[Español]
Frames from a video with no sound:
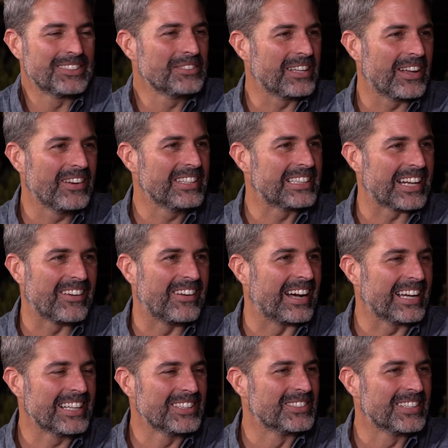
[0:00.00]
tú sabes,
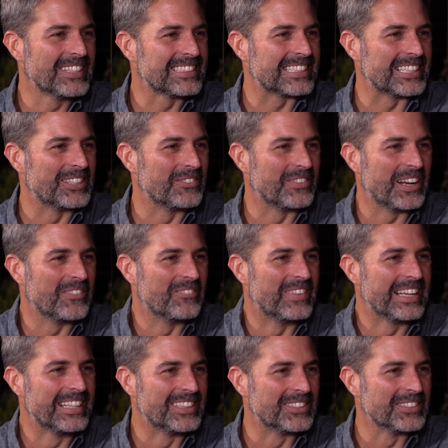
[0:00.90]
trabajando, haciendo mil
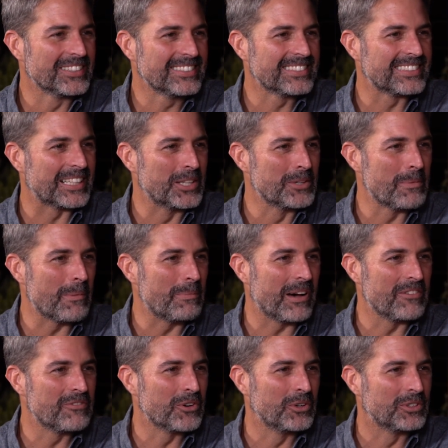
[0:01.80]
inventos, siendo
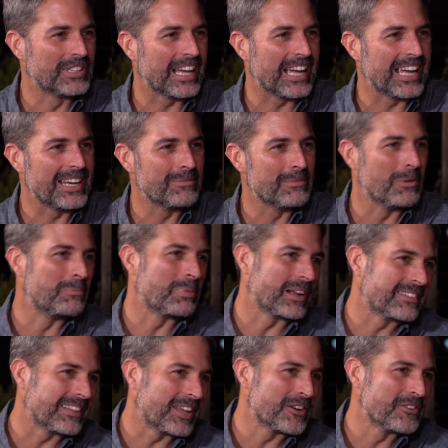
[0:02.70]
papá full time,
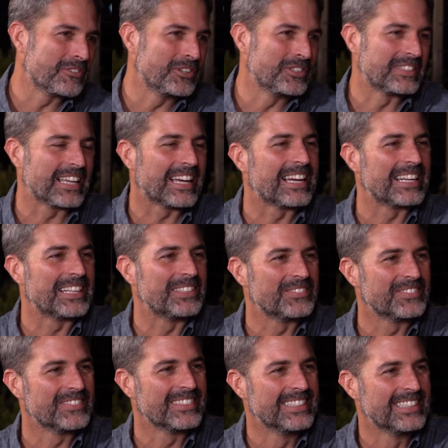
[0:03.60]
empresario full time,
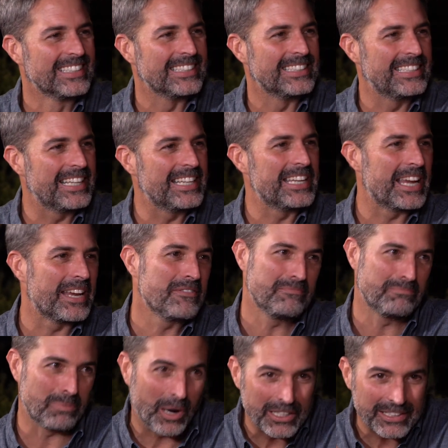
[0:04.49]
DJ
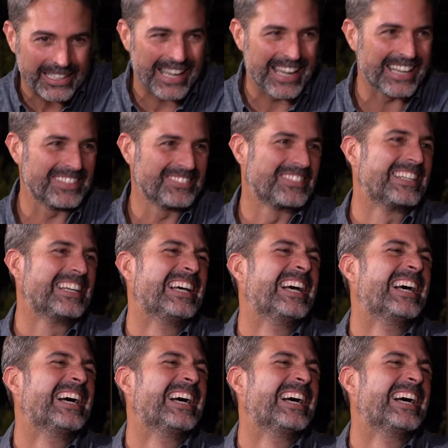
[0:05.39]
part time.